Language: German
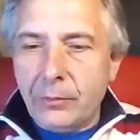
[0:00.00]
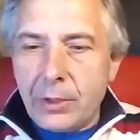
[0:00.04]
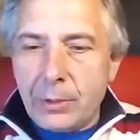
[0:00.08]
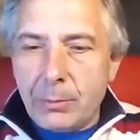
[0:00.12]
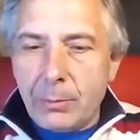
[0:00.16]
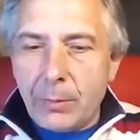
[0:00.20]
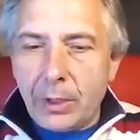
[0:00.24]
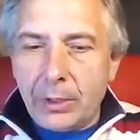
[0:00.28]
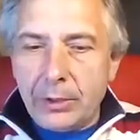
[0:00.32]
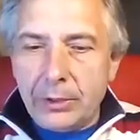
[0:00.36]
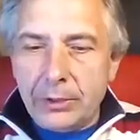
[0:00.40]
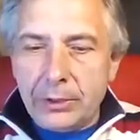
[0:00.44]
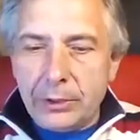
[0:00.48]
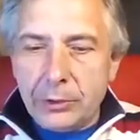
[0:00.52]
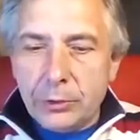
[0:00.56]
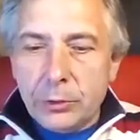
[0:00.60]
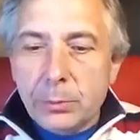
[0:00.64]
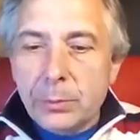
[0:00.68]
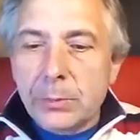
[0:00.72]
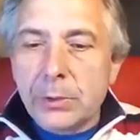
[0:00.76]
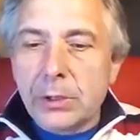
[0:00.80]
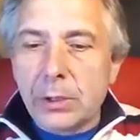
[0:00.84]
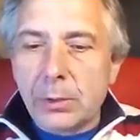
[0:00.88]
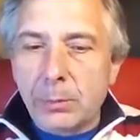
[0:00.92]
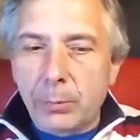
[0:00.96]
wie man die
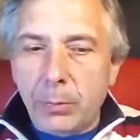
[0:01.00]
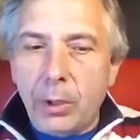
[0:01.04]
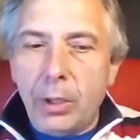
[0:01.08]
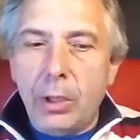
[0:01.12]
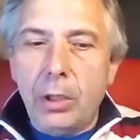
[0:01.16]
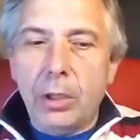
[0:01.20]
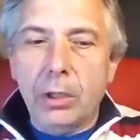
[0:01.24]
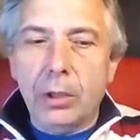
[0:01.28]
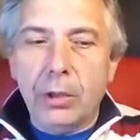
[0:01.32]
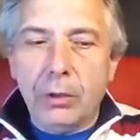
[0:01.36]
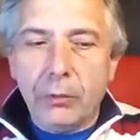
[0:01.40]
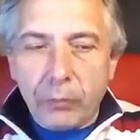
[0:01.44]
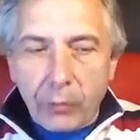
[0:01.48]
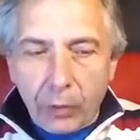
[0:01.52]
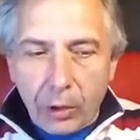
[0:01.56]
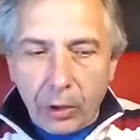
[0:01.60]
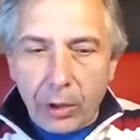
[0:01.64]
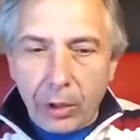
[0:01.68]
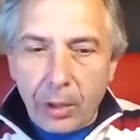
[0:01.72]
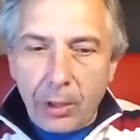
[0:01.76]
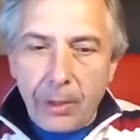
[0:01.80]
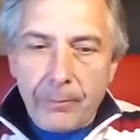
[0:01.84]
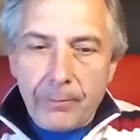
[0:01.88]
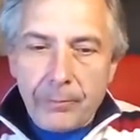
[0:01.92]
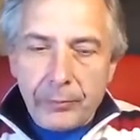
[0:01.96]
unmittelbare
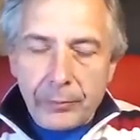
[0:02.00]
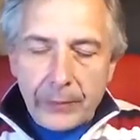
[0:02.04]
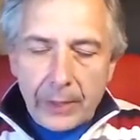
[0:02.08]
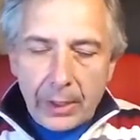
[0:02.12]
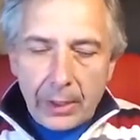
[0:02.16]
Gefahr